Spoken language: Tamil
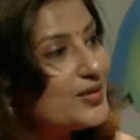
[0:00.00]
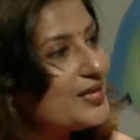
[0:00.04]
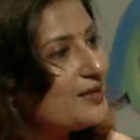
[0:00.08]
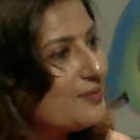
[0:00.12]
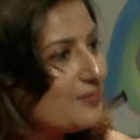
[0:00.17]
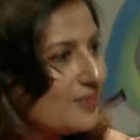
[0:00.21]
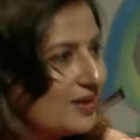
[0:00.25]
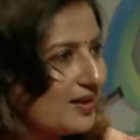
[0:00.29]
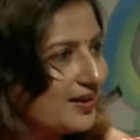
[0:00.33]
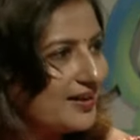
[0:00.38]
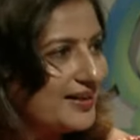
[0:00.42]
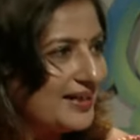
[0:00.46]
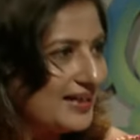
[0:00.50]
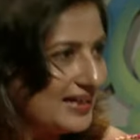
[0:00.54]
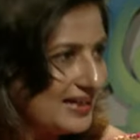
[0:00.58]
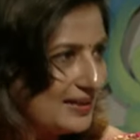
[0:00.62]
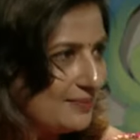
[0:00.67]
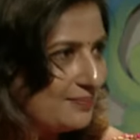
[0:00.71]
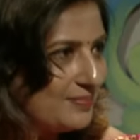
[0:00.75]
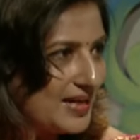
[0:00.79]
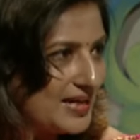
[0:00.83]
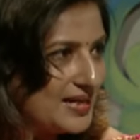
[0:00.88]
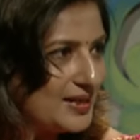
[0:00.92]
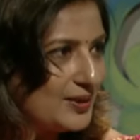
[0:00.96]

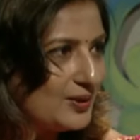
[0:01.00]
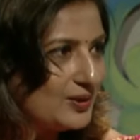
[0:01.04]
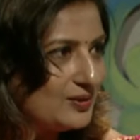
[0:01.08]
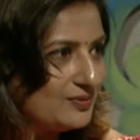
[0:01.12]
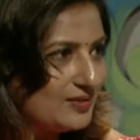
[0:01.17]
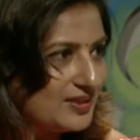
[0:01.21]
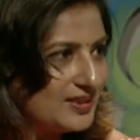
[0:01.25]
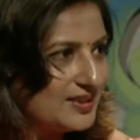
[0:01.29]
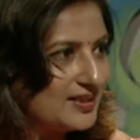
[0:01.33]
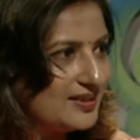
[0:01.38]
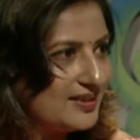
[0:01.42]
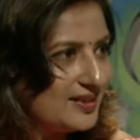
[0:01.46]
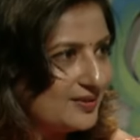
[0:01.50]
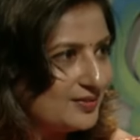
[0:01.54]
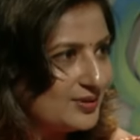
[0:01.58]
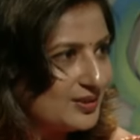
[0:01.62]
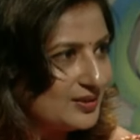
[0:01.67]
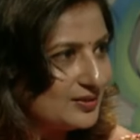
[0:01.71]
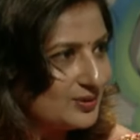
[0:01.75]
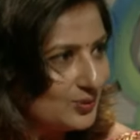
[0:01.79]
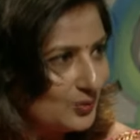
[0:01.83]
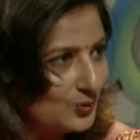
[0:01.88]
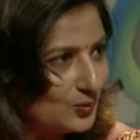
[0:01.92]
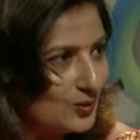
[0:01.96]
ஆரோக்கியமாக எங்களை பேணிக்கொள்வது
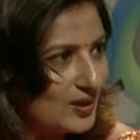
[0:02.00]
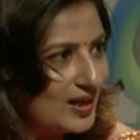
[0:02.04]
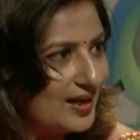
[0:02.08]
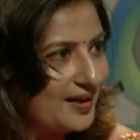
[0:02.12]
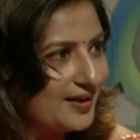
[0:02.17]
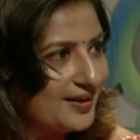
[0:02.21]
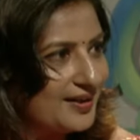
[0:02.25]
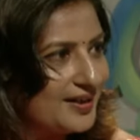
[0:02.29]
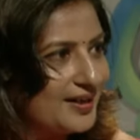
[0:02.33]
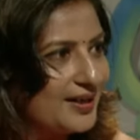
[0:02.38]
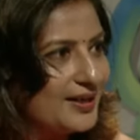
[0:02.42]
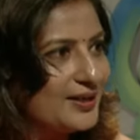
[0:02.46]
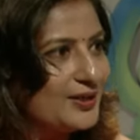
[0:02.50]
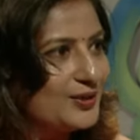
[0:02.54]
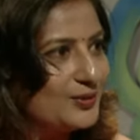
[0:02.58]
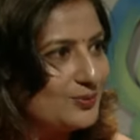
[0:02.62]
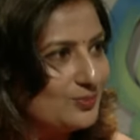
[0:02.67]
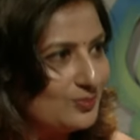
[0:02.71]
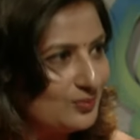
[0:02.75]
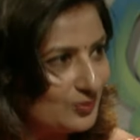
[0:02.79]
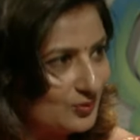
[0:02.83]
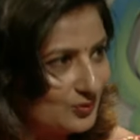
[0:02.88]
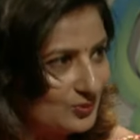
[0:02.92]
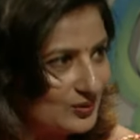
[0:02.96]
அதாவது தோலாக
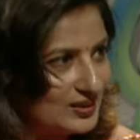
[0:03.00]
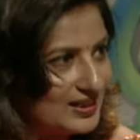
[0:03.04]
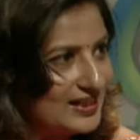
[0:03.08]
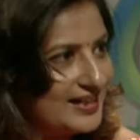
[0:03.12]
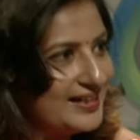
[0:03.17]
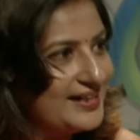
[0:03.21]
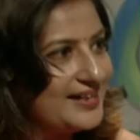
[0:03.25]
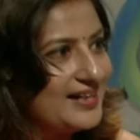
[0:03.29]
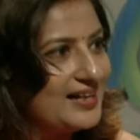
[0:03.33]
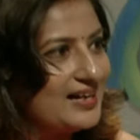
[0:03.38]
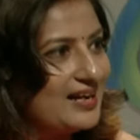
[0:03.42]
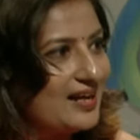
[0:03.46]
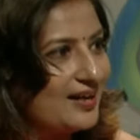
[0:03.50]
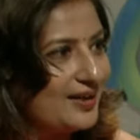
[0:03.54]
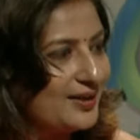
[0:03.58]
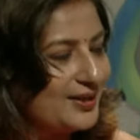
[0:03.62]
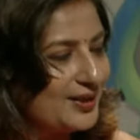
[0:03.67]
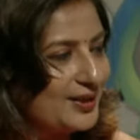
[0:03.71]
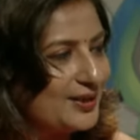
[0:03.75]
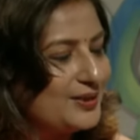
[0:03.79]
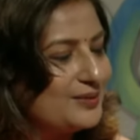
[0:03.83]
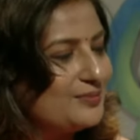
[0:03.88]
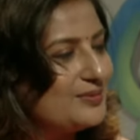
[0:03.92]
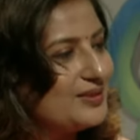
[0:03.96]
இருக்கட்டும்
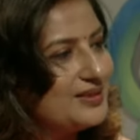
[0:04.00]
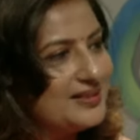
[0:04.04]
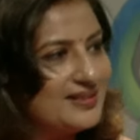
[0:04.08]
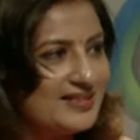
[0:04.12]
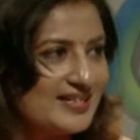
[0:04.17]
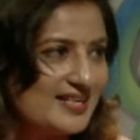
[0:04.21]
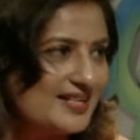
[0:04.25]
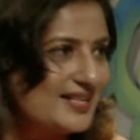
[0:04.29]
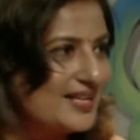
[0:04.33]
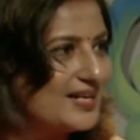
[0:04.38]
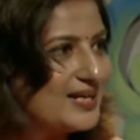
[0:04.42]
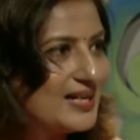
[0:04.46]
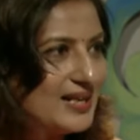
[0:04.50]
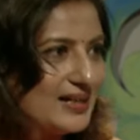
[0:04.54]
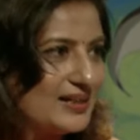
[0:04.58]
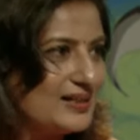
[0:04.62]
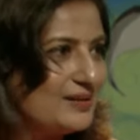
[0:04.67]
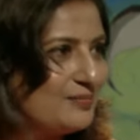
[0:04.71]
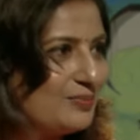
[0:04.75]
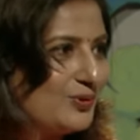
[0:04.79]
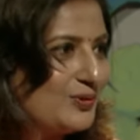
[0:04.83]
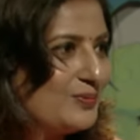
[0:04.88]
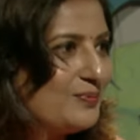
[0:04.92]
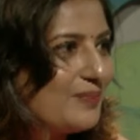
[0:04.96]
உள்ளீடுகளாக இருக்கட்டும் இதை
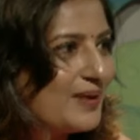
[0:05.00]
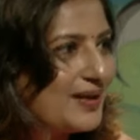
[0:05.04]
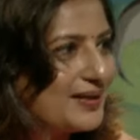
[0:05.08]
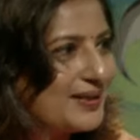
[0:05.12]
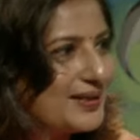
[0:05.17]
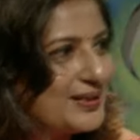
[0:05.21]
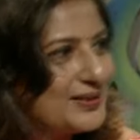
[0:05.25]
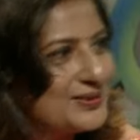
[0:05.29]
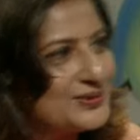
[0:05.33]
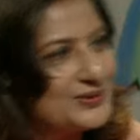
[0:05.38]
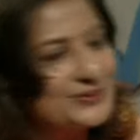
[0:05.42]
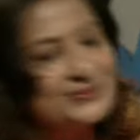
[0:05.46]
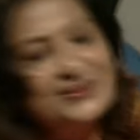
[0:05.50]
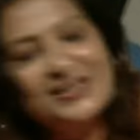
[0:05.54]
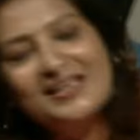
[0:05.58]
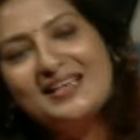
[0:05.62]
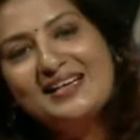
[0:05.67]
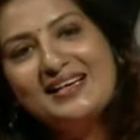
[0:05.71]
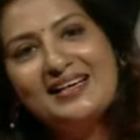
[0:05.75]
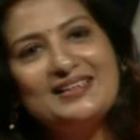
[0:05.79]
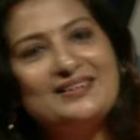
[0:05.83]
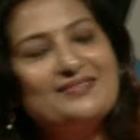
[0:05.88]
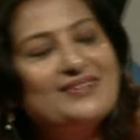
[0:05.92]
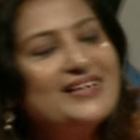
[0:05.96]
தான் நாங்கள் இப்போது
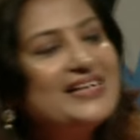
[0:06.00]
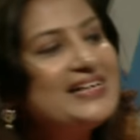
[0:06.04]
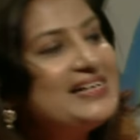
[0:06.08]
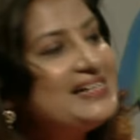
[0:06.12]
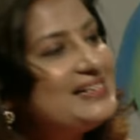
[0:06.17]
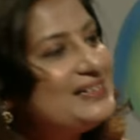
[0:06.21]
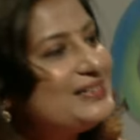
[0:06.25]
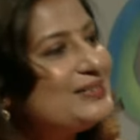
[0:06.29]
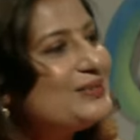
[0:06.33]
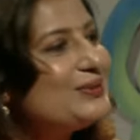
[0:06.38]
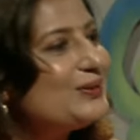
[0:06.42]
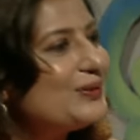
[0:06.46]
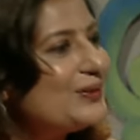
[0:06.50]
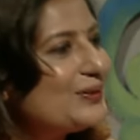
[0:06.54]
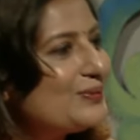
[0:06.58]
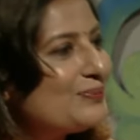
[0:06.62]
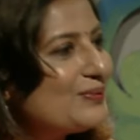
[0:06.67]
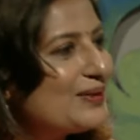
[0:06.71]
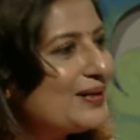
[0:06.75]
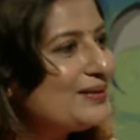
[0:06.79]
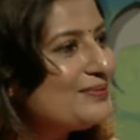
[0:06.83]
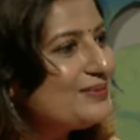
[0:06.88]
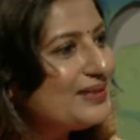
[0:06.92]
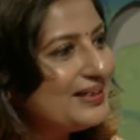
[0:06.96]
பார்க்கின்றோம் அந்த வகையில் இது
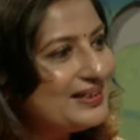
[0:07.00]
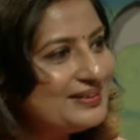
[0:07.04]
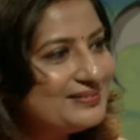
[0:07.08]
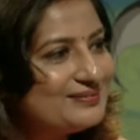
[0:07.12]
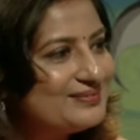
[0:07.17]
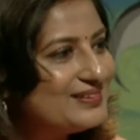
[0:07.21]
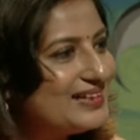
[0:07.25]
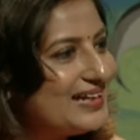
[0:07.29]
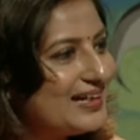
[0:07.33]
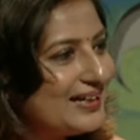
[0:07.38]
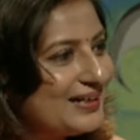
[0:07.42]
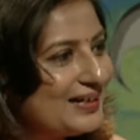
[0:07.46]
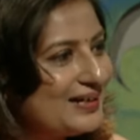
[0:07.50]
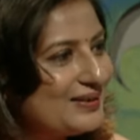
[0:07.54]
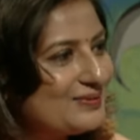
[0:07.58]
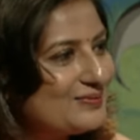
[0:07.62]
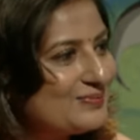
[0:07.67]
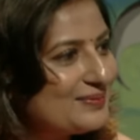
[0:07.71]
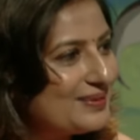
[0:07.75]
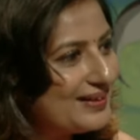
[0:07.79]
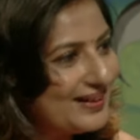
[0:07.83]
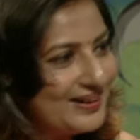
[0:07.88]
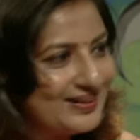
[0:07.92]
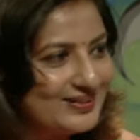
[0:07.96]
தொடர்பான மிக
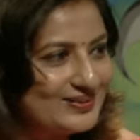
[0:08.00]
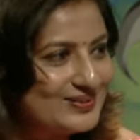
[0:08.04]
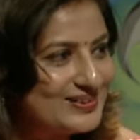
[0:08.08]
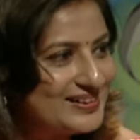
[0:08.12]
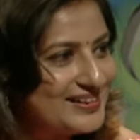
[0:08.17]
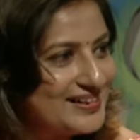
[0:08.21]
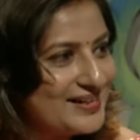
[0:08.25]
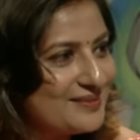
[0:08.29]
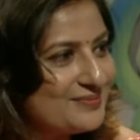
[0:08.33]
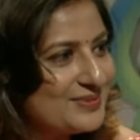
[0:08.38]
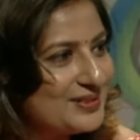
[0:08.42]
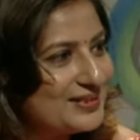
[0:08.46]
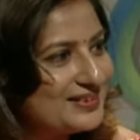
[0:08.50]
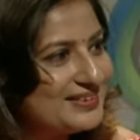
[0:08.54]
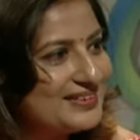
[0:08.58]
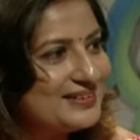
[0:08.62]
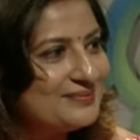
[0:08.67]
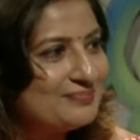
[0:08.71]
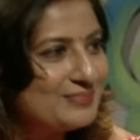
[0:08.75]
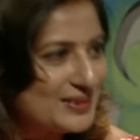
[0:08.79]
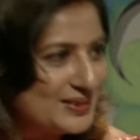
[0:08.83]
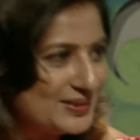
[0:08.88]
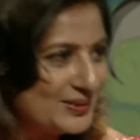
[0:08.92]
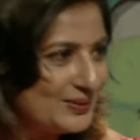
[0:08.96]
விளக்கம்
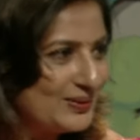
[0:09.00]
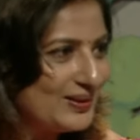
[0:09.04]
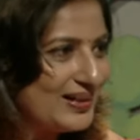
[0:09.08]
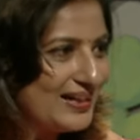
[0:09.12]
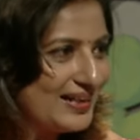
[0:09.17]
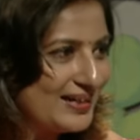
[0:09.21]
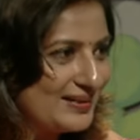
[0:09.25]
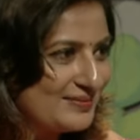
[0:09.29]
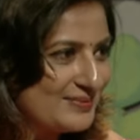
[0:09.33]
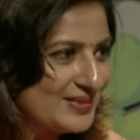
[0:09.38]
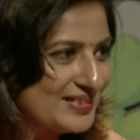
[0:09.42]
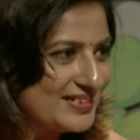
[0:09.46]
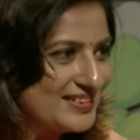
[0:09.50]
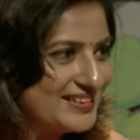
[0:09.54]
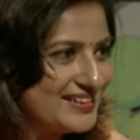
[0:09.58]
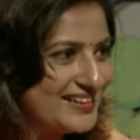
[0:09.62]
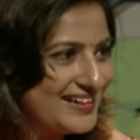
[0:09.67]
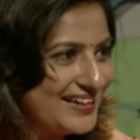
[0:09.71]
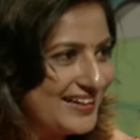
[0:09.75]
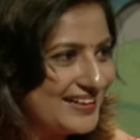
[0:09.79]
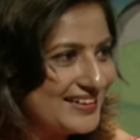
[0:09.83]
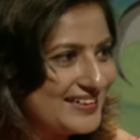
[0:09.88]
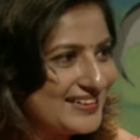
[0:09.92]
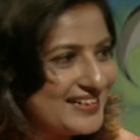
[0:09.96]
உங்களிடமிருந்து
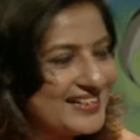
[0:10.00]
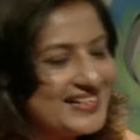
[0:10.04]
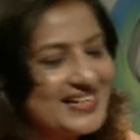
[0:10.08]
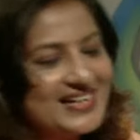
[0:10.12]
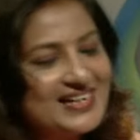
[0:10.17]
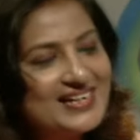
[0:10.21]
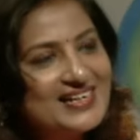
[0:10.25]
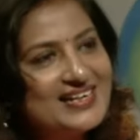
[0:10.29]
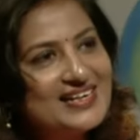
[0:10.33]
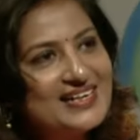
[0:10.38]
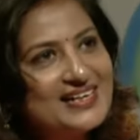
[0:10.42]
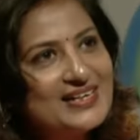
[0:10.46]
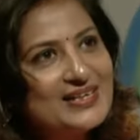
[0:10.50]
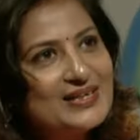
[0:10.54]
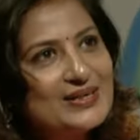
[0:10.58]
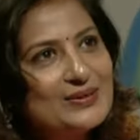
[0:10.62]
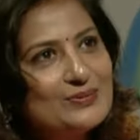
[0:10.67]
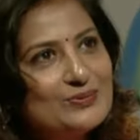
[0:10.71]
பெற்றுக்கொள்ளலாம் என்று நினைக்கின்றேன்